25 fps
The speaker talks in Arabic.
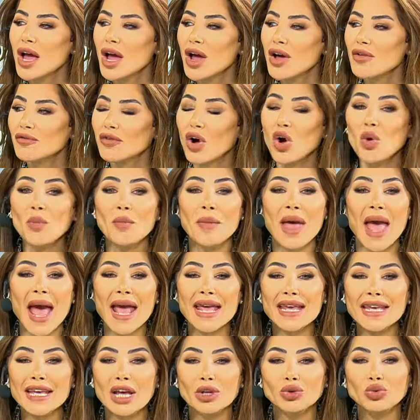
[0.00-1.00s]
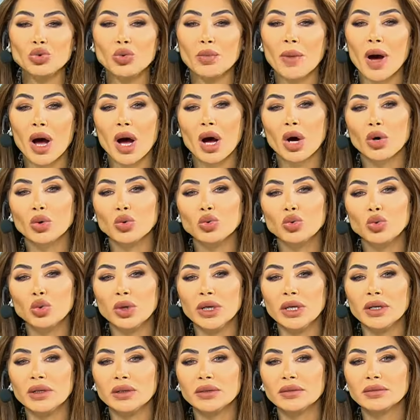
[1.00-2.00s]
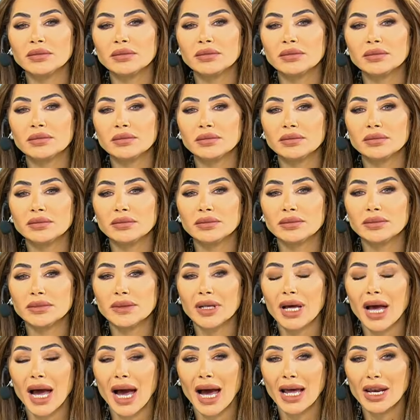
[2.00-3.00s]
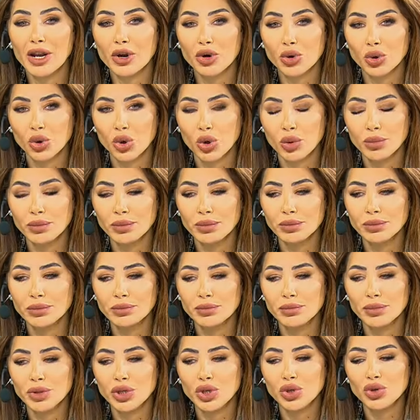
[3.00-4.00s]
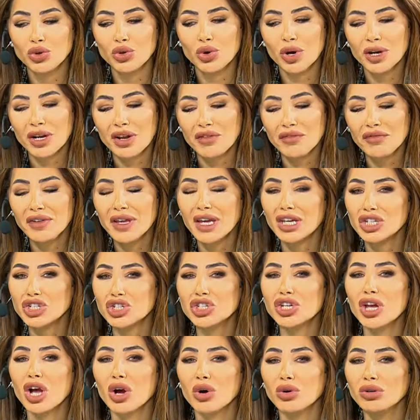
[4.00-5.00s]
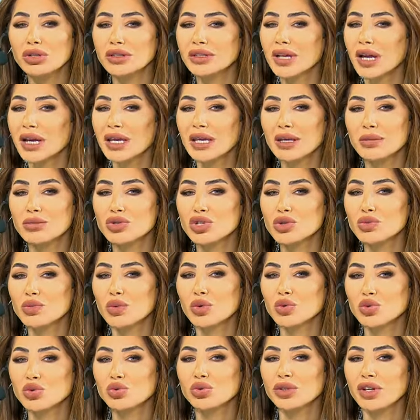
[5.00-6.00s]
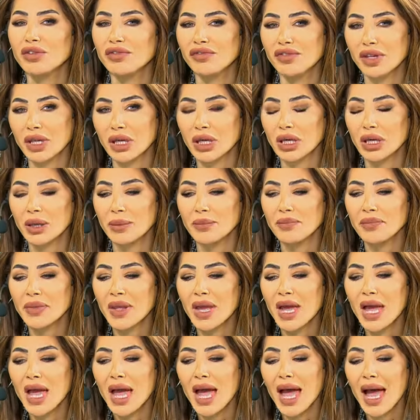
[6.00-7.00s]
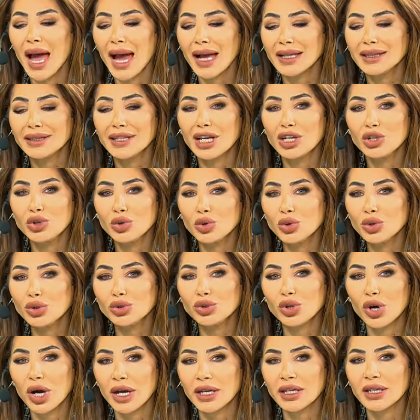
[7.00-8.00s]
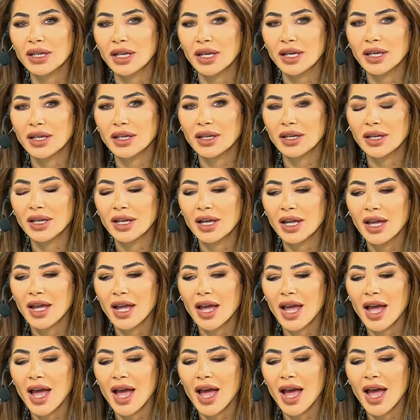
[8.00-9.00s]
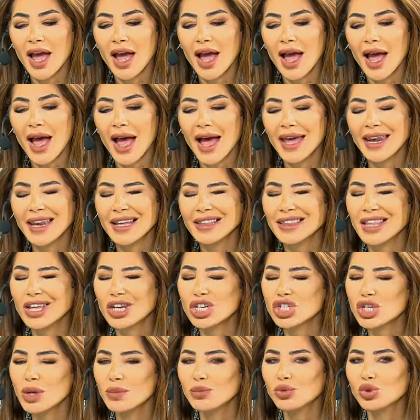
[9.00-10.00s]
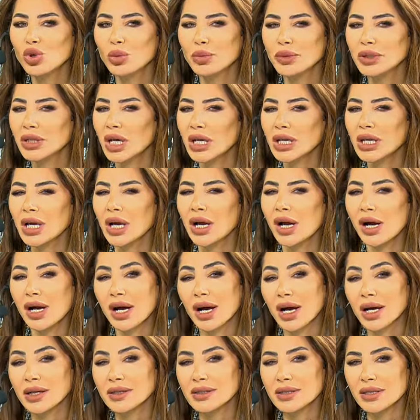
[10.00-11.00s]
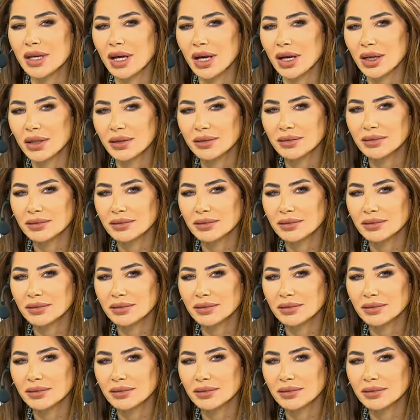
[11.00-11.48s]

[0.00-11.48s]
فهم أيدوا ما أقول على الرغم من أنه أنا في أشياء قلتها هي مش موجودة فيكي حتى اللي قلته عنك أنا ترجمته بطريقة خاطئة